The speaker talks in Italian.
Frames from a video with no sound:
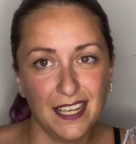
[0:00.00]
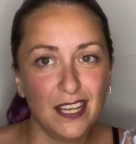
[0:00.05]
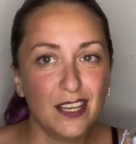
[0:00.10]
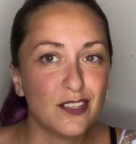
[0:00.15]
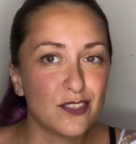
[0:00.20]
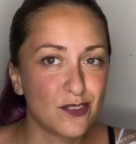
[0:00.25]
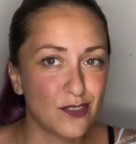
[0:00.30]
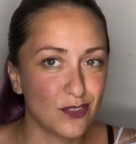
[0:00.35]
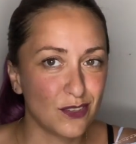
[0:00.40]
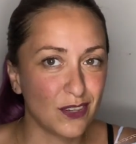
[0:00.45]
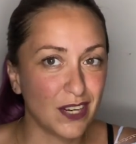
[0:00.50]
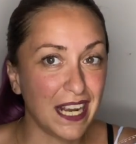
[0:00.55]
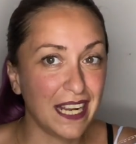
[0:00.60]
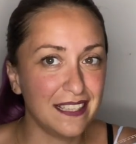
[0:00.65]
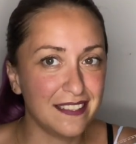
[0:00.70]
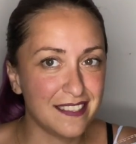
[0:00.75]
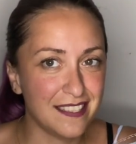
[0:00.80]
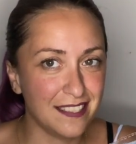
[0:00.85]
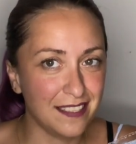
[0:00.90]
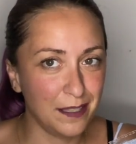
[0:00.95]
Sono
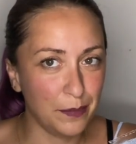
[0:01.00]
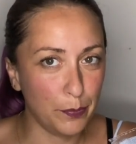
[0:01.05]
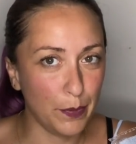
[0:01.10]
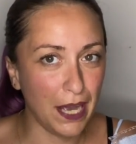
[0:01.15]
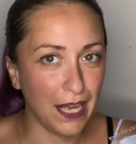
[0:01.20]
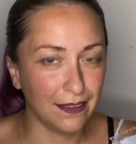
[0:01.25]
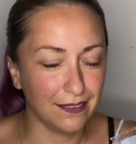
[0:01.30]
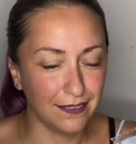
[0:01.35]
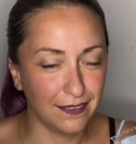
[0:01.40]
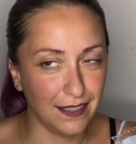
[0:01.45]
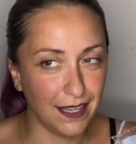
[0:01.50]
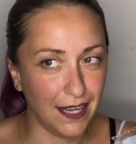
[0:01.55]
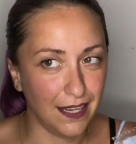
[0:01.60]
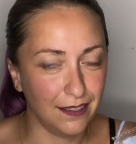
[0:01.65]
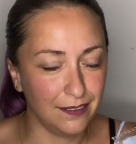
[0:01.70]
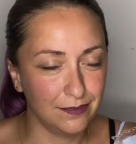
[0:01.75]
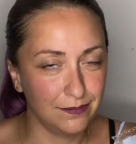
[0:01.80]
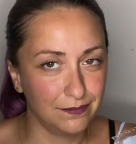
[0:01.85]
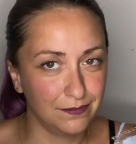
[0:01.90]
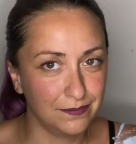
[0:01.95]
calzini
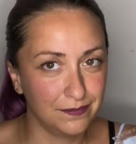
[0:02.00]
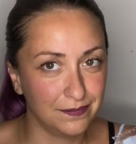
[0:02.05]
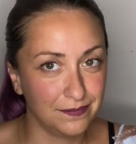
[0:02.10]
panda,